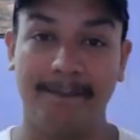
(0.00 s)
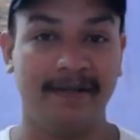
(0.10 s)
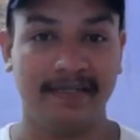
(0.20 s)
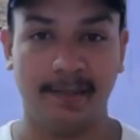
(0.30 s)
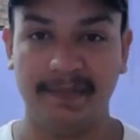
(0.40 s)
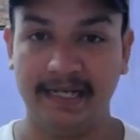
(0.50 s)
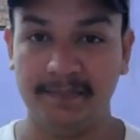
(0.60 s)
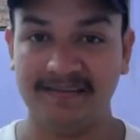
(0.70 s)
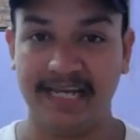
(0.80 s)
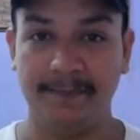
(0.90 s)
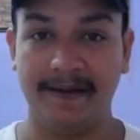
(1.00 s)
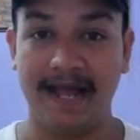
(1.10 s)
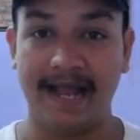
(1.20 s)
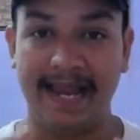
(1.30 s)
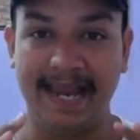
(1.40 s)
आपने थंबनेल में सही
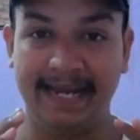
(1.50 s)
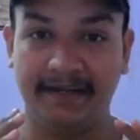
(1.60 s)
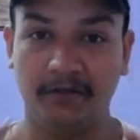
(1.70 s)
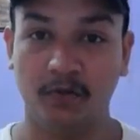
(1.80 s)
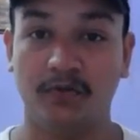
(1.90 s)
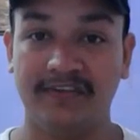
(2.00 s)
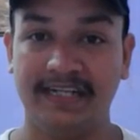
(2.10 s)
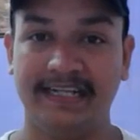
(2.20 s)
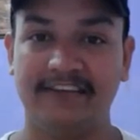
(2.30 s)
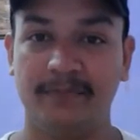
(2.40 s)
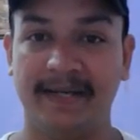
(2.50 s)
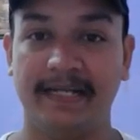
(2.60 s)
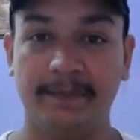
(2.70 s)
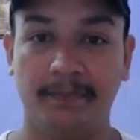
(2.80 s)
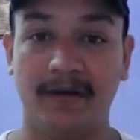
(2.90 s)
पढ़ा एक 9 से 10
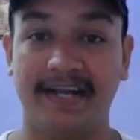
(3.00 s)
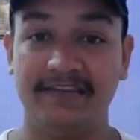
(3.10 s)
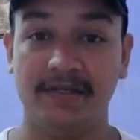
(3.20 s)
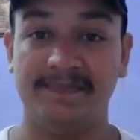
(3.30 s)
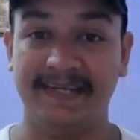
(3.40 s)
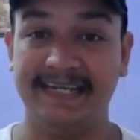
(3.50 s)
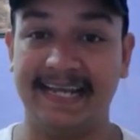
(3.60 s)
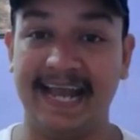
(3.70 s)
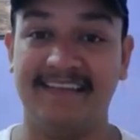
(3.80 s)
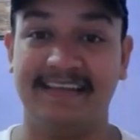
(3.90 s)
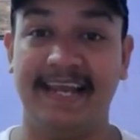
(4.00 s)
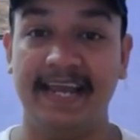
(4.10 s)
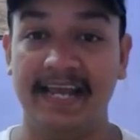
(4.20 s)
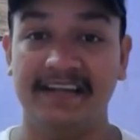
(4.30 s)
महीने पुरानी वेबसाइट कैसे